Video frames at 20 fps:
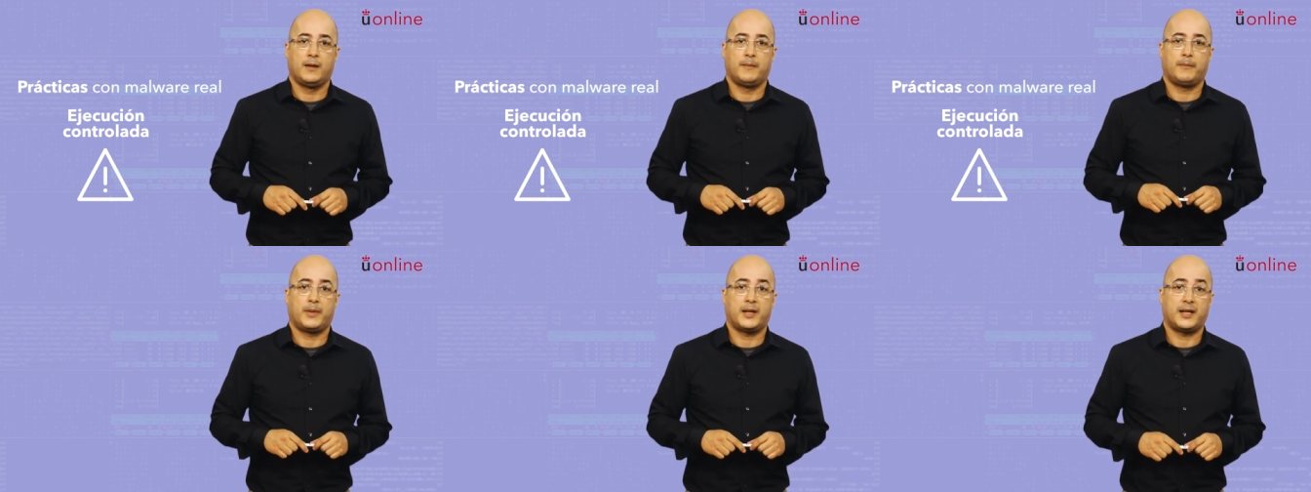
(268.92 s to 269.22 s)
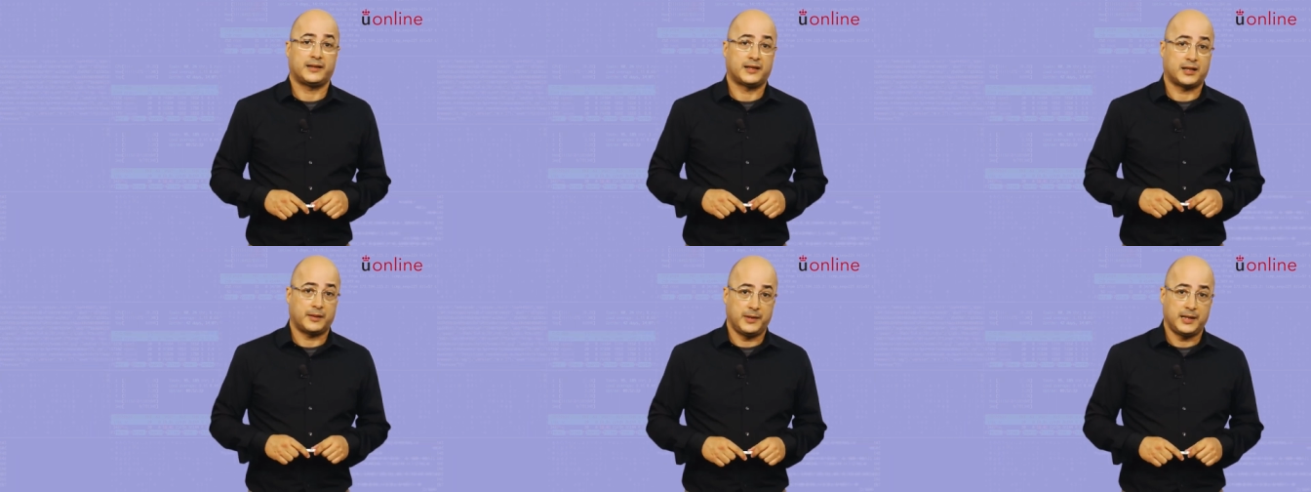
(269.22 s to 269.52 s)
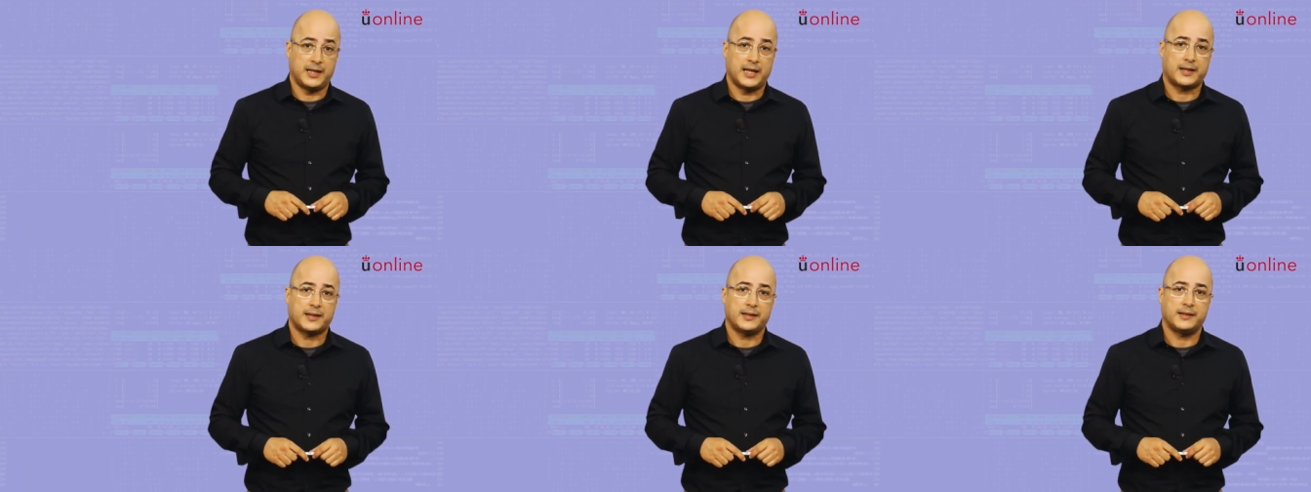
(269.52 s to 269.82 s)
Para
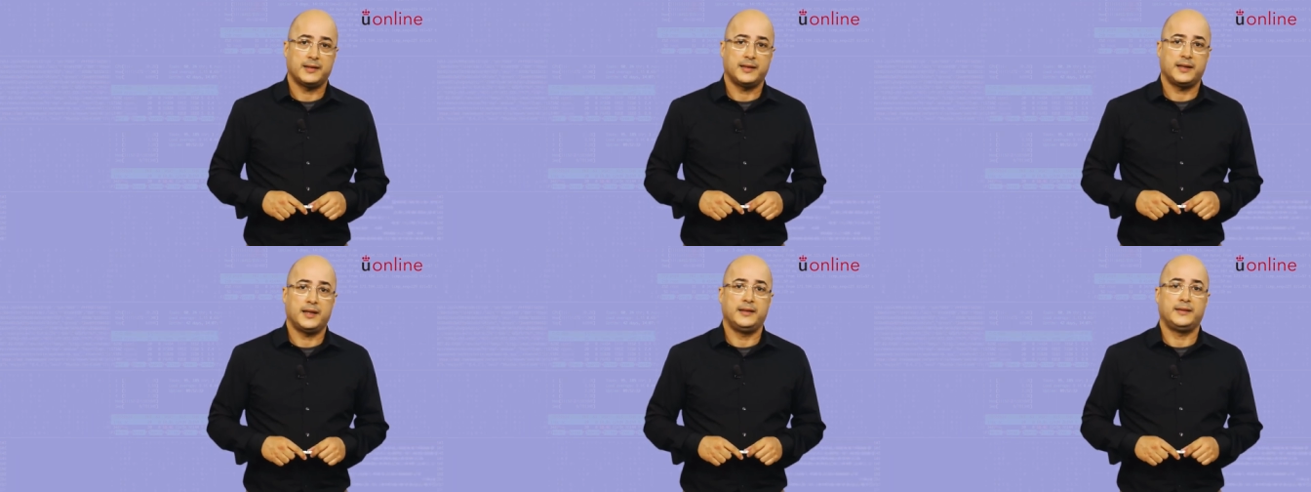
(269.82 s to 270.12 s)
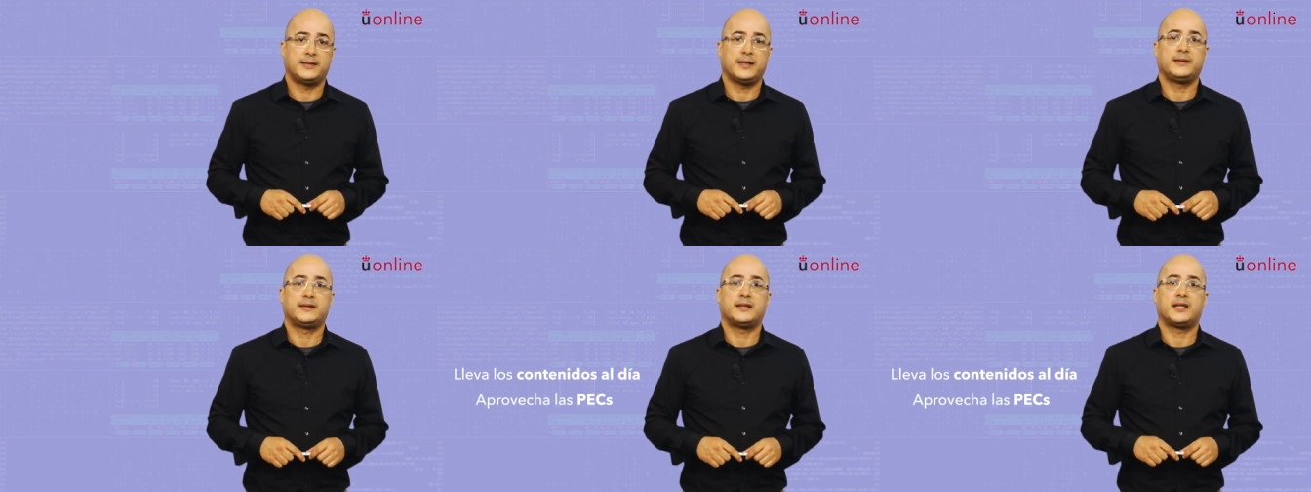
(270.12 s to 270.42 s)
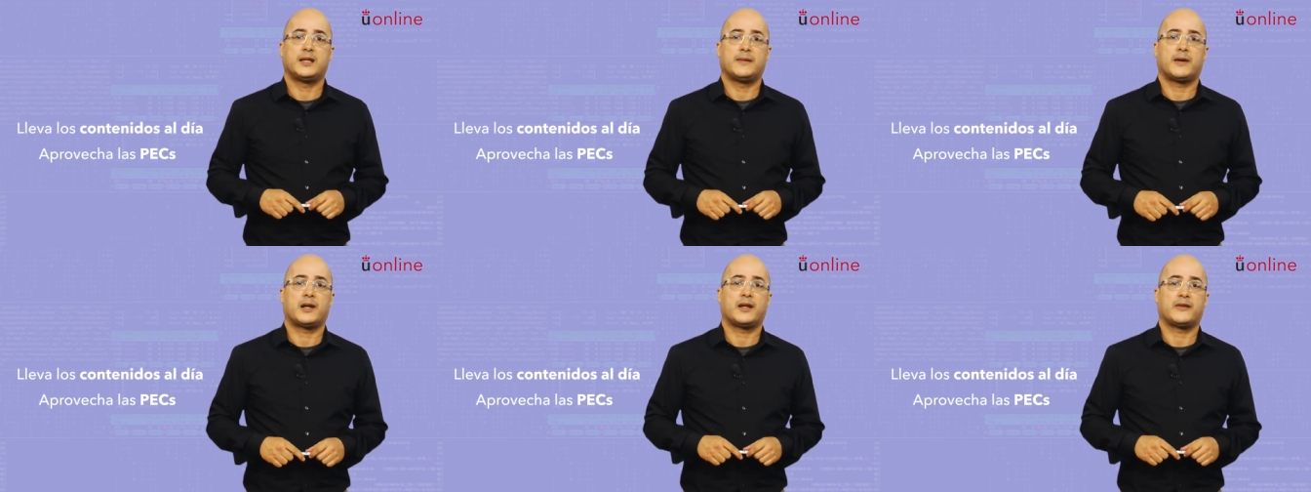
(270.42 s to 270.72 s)
terminar,
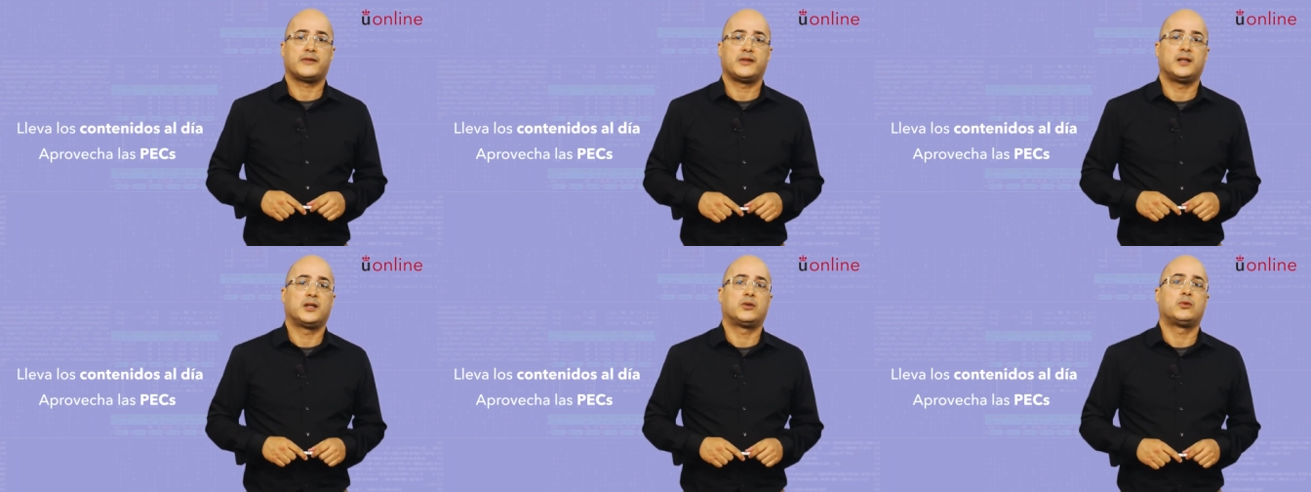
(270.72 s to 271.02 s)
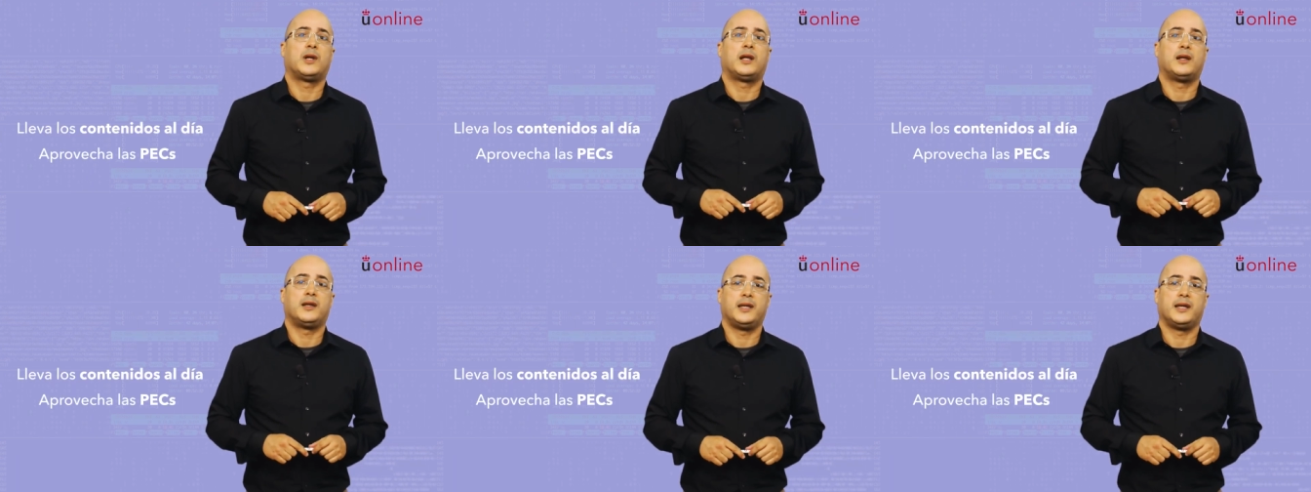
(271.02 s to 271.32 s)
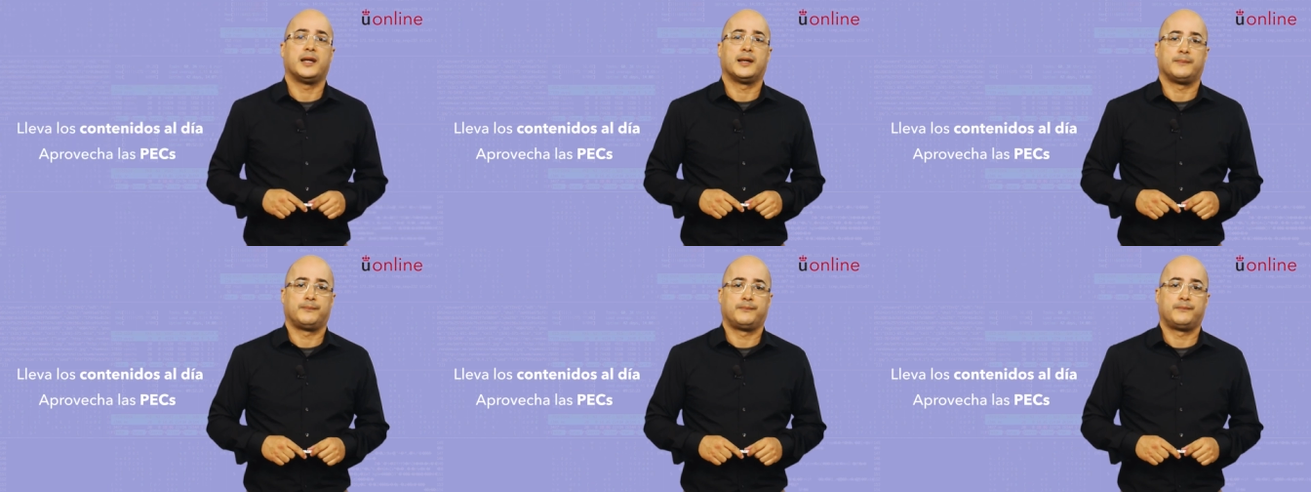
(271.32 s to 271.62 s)
intenta llevar la asignatura al
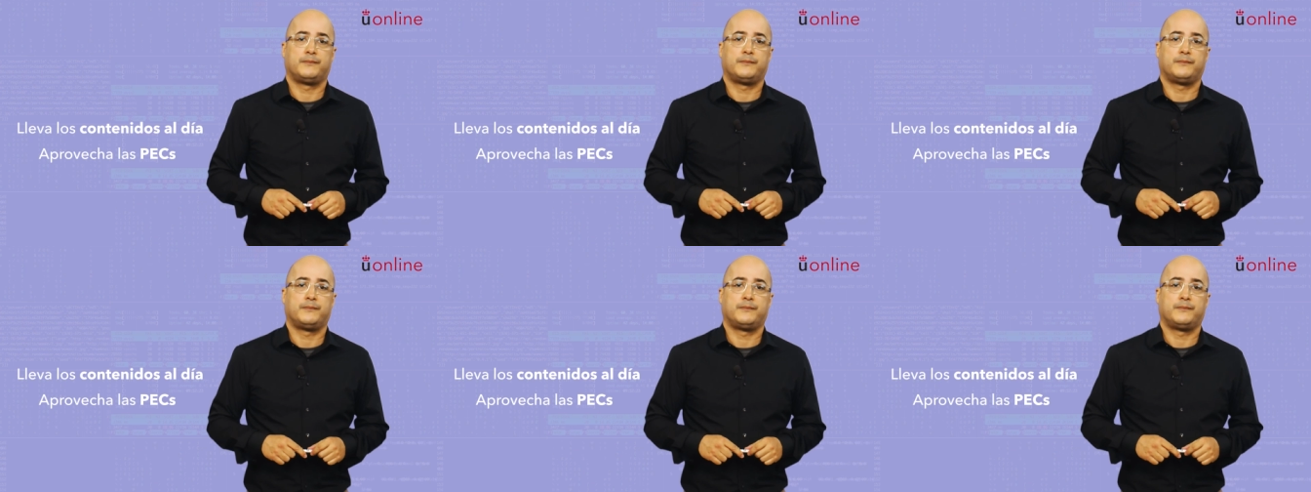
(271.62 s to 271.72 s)
día.